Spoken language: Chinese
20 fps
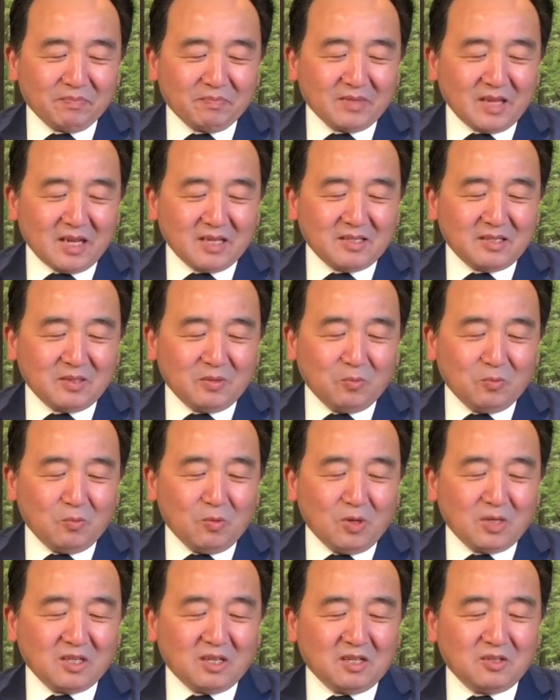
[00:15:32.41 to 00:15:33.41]
但是
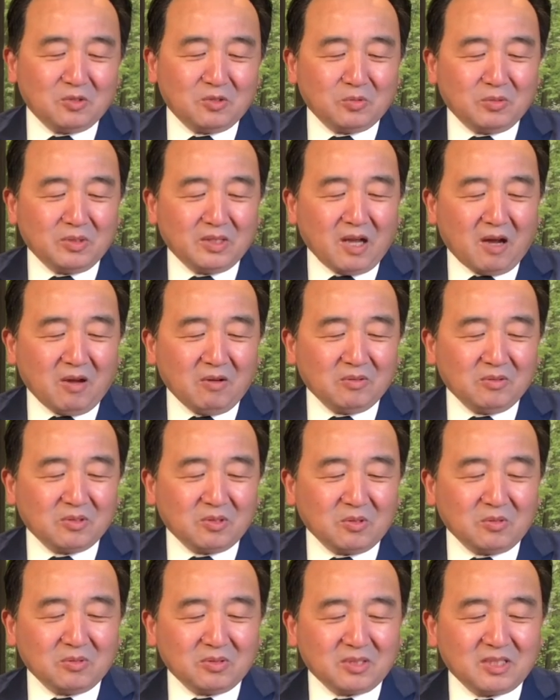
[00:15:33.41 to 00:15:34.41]
我个人注意到，
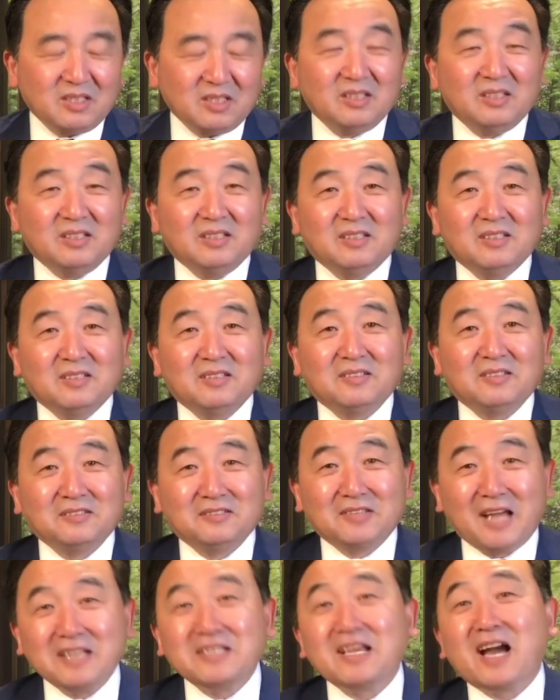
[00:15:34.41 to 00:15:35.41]
都是
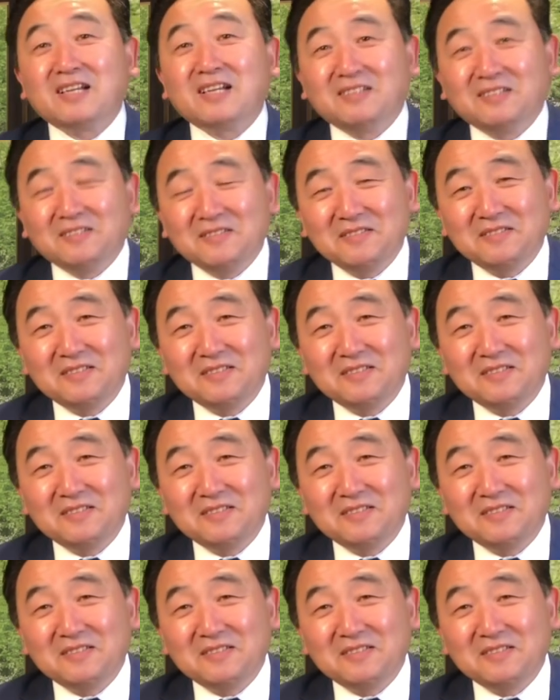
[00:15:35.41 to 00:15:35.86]
南亚人、